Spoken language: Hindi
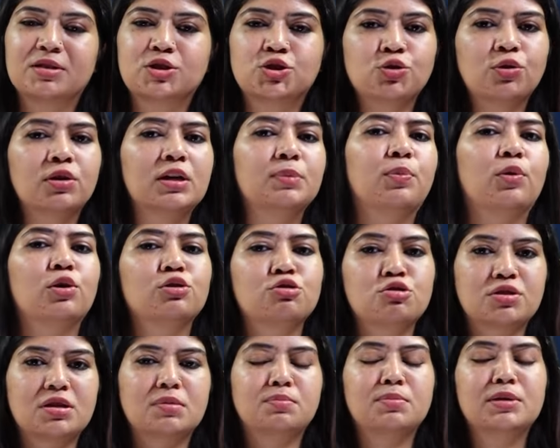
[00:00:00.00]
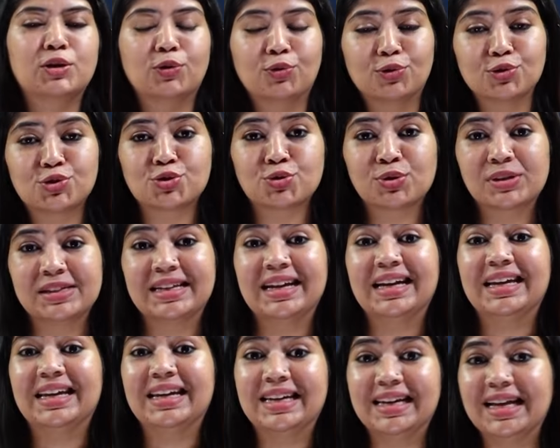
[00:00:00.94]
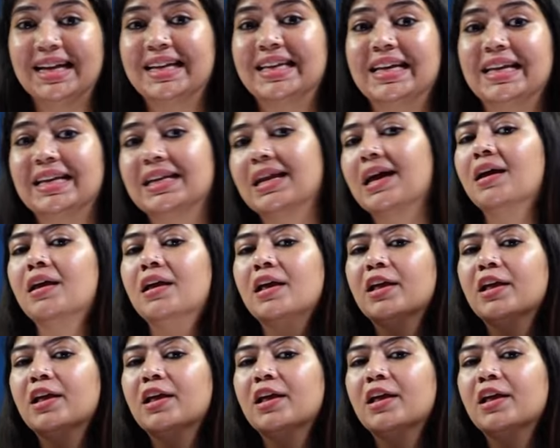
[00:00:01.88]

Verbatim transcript: बच्चों रिपोर्ट तो सबमिट हो चुकी है लेकिन